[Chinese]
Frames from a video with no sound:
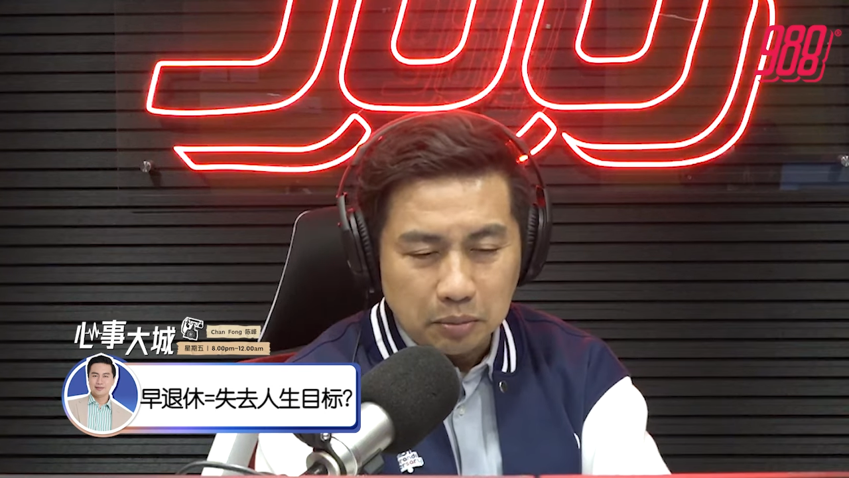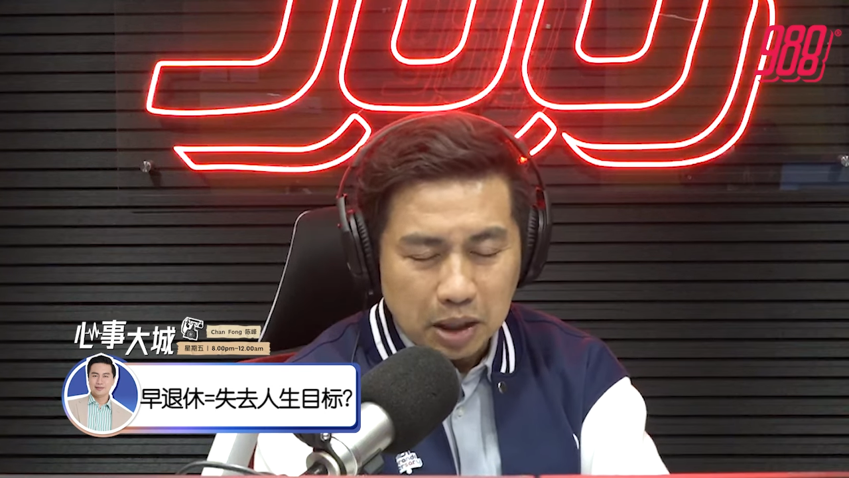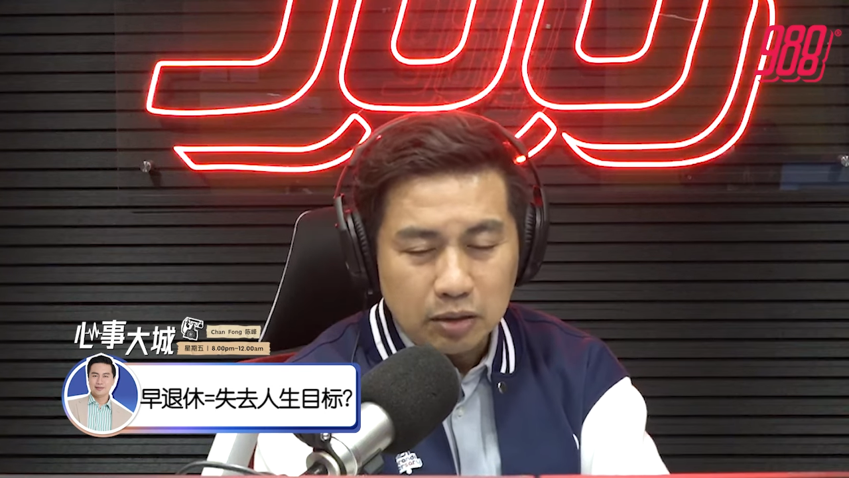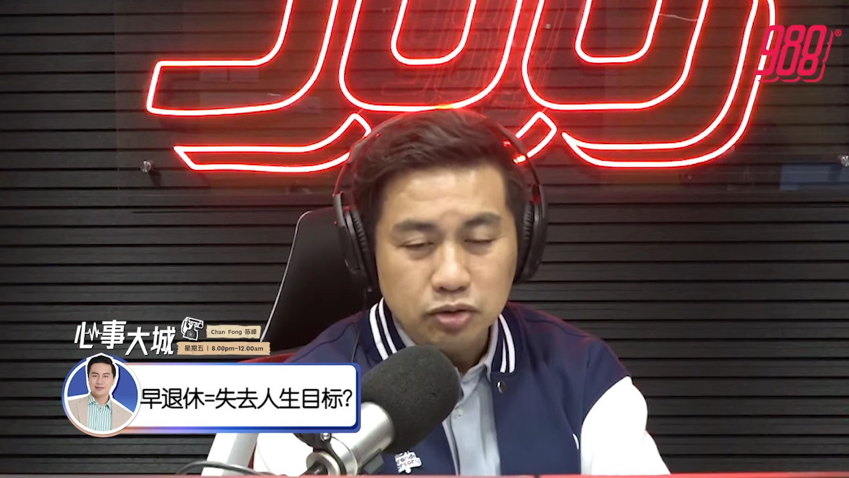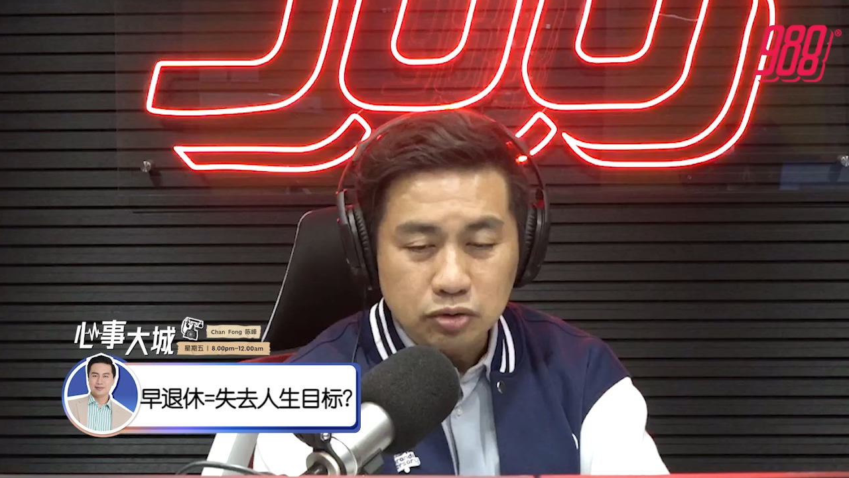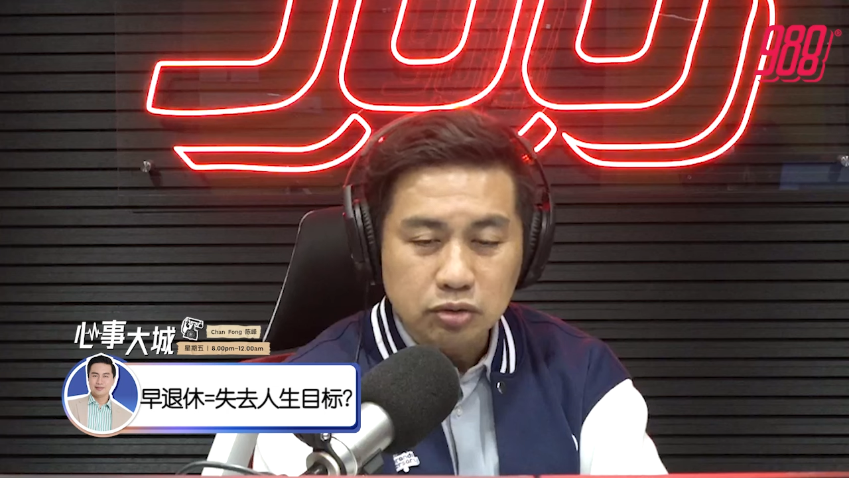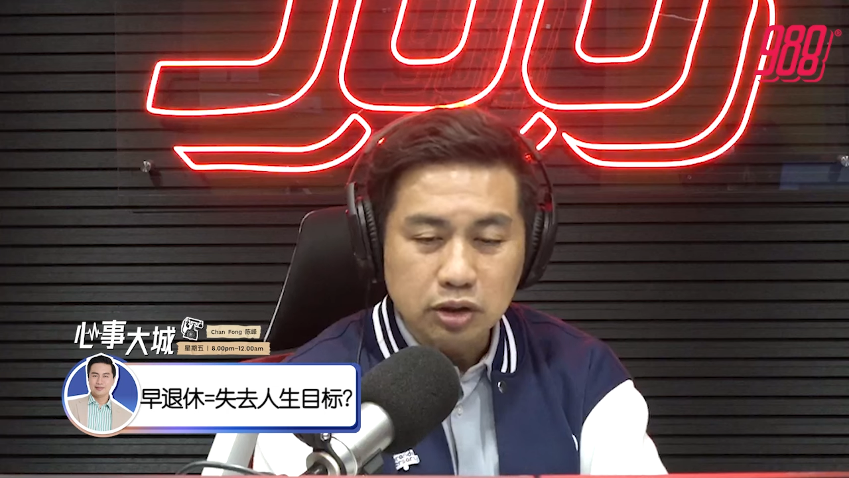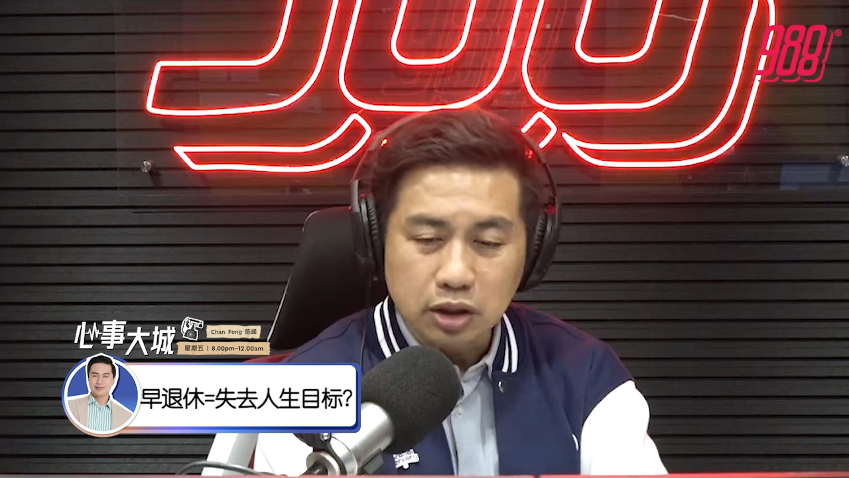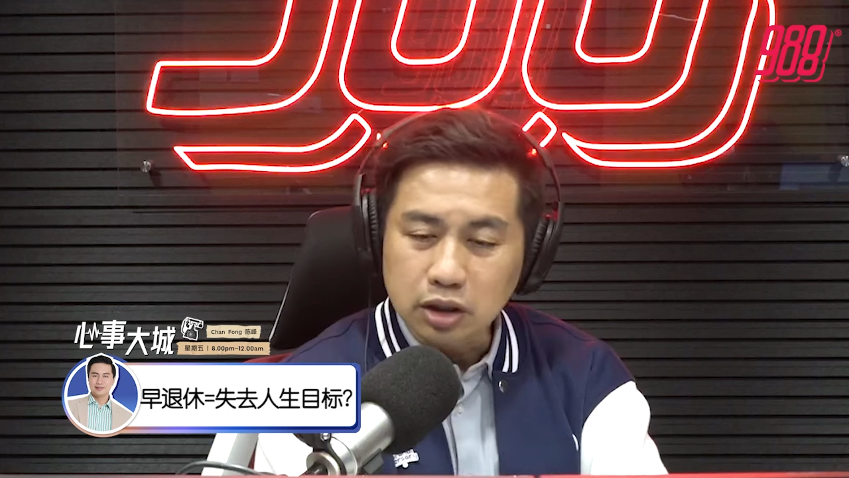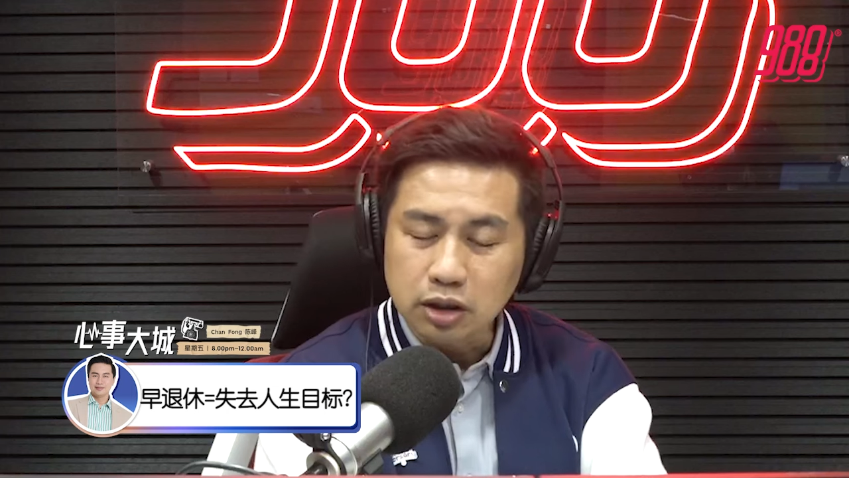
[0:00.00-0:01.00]
amount 就
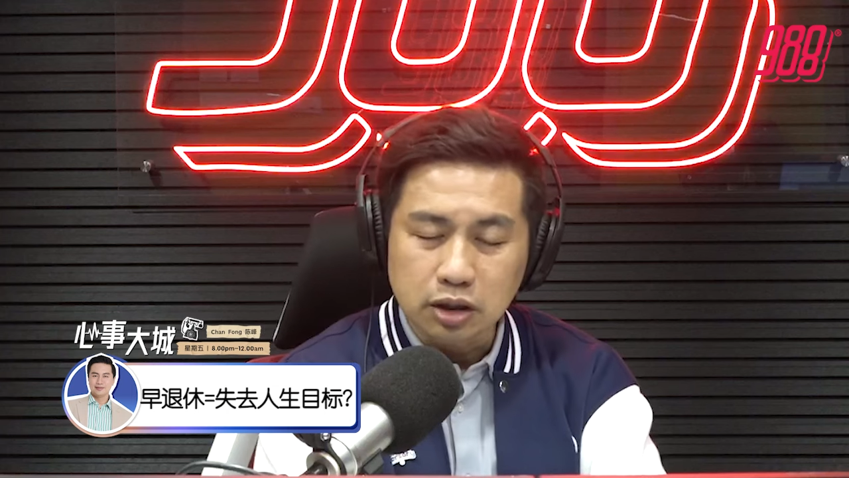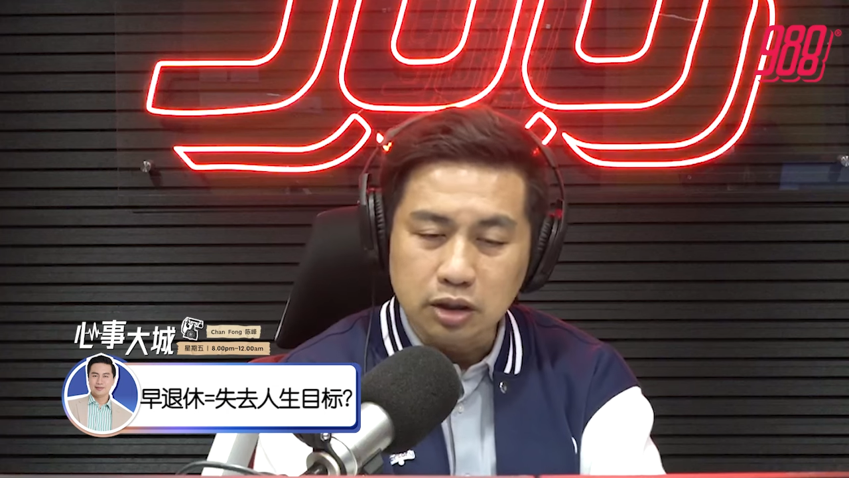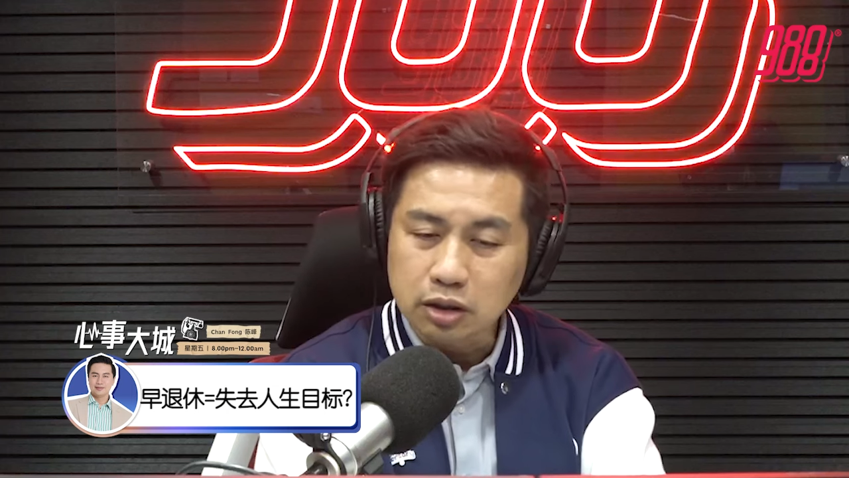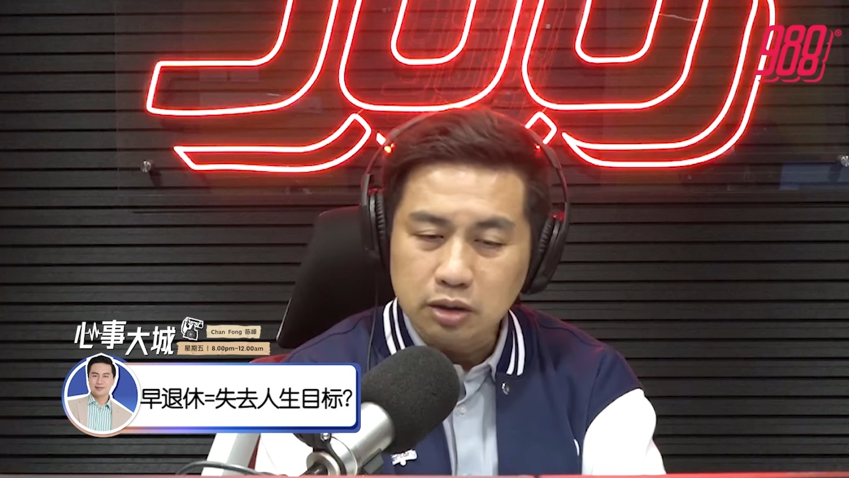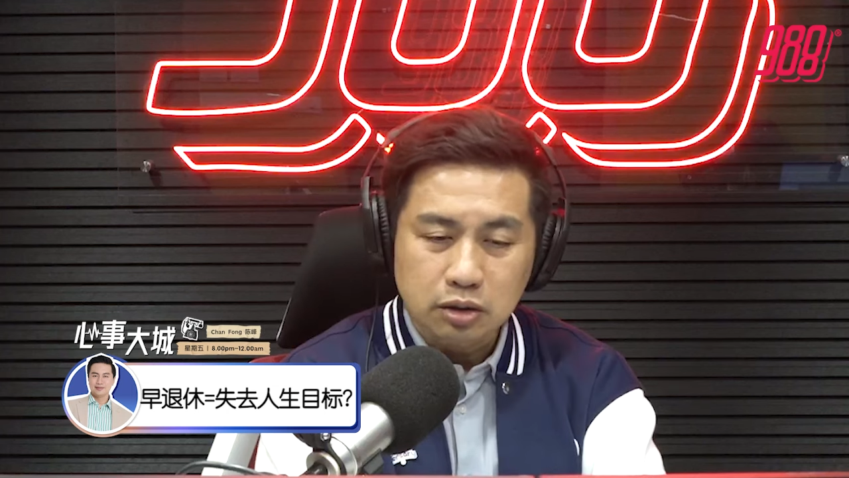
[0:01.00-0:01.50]
可以